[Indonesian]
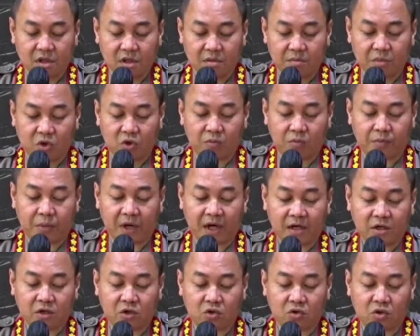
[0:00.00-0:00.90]
berupa
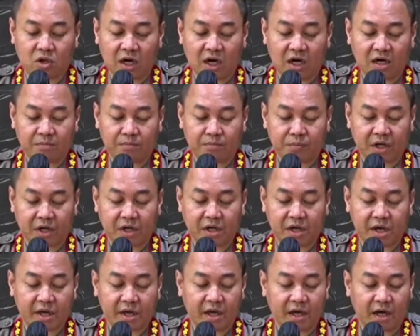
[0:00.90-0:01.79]
dugaan
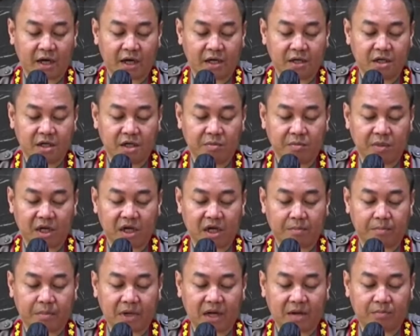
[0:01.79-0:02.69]
penganiayaan di
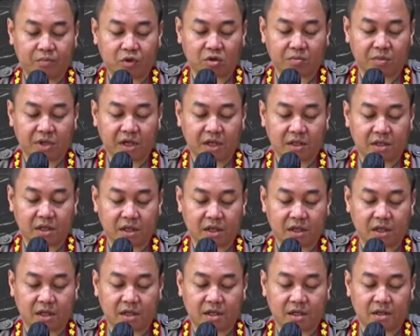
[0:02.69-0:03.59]
mana pelapor
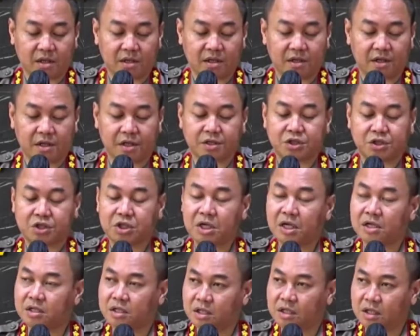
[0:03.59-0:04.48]
menyatakan
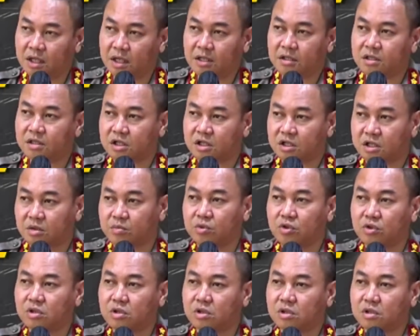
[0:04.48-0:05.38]
kejadian
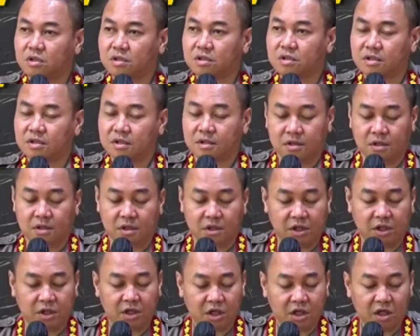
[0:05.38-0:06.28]
tersebut
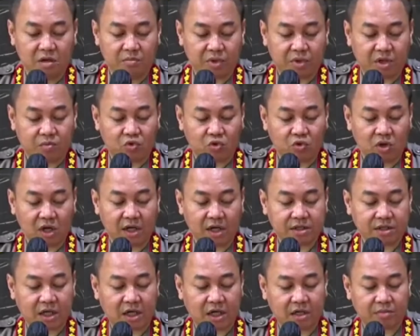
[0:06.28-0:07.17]
ini bermula
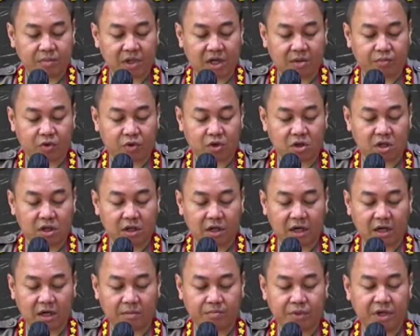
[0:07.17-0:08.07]
saat pelapor
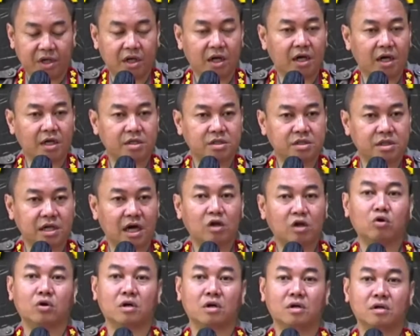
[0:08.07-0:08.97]
hendak pindah
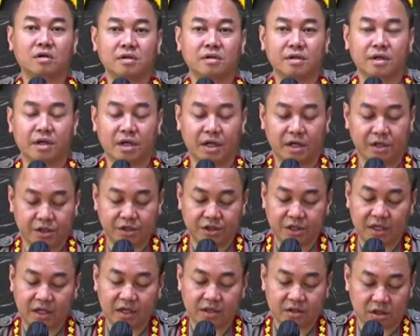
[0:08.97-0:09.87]
jalur ya di
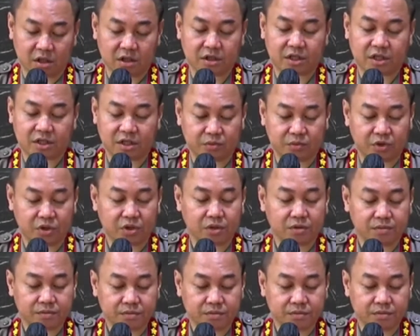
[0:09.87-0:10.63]
jalan tol tersebut.